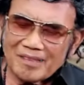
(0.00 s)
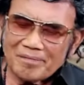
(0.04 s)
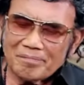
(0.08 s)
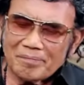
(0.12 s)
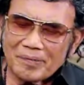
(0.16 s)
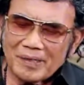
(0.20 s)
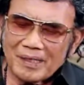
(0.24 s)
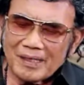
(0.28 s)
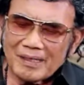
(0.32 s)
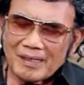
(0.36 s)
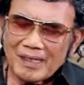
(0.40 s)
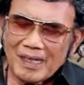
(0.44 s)

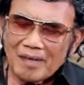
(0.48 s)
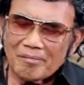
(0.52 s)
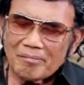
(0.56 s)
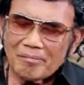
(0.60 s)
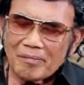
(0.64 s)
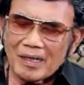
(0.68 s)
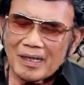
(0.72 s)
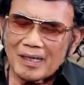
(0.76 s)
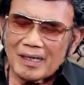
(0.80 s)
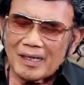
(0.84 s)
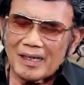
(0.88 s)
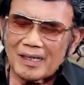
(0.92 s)
Jangan
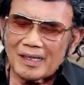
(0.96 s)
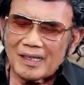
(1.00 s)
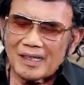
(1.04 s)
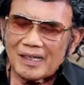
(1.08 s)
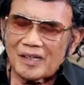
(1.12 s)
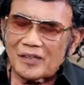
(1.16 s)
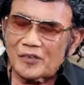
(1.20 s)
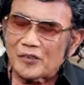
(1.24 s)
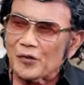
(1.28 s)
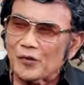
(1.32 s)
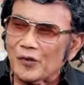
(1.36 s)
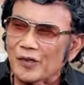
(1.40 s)
mudah
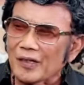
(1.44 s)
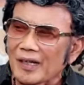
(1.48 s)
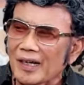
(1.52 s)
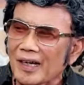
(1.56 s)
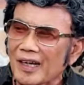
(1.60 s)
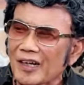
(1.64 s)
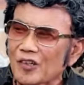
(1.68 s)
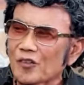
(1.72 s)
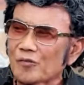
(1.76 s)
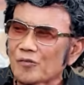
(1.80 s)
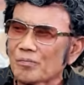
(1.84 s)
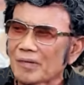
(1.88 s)
percaya dengan
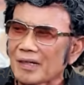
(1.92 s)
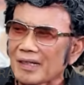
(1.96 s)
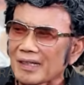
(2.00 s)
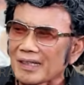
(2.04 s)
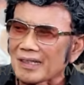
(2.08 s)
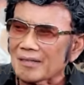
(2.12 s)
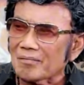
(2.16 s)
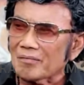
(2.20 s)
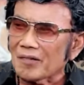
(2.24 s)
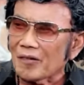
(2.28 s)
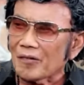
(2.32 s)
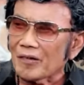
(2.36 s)
klaim yang
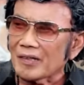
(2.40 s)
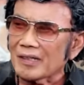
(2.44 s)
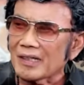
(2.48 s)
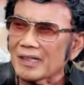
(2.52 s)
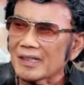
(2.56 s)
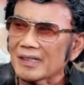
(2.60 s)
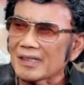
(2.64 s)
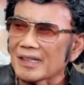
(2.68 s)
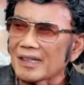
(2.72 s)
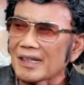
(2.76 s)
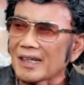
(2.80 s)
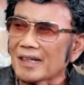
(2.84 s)
tidak
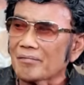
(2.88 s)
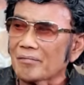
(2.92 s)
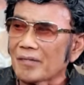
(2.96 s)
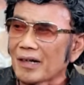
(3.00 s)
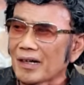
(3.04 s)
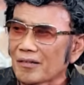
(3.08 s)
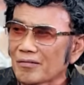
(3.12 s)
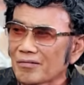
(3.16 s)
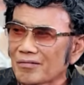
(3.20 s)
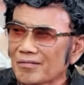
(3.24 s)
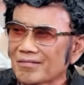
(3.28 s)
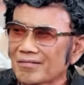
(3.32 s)
memiliki
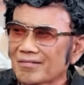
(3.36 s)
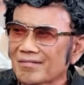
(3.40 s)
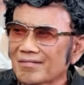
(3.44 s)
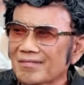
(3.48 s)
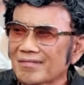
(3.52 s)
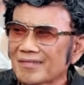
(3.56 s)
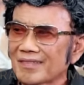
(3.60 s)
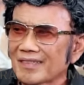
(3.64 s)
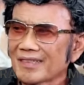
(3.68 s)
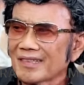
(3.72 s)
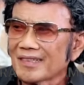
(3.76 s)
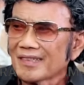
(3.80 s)
bukti yang
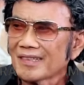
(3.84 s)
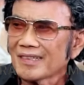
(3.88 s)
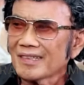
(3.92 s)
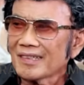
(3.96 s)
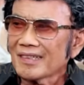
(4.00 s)
kuat,